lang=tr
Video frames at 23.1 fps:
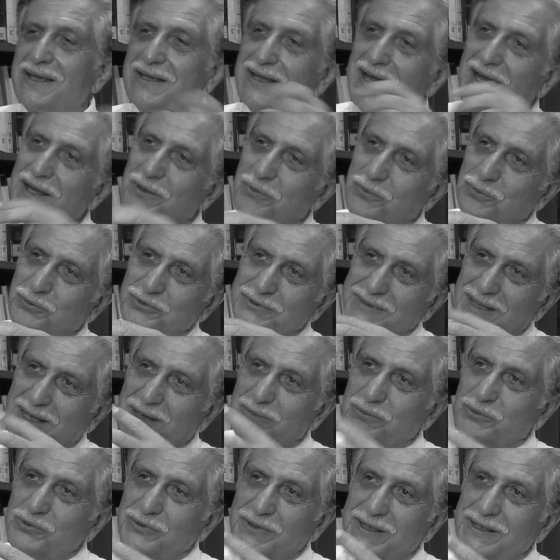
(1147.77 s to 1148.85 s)
Yani
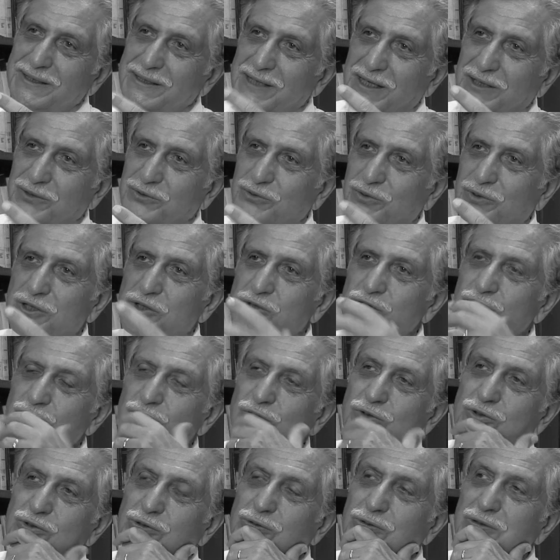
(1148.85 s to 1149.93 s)
bunda bunları da
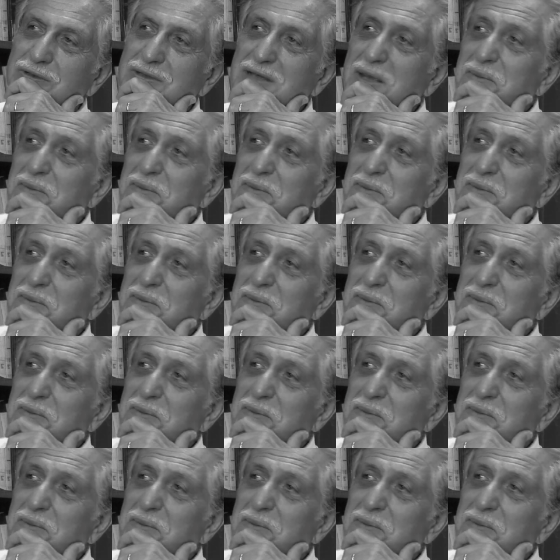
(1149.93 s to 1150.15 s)
dolaşıyorsunuz.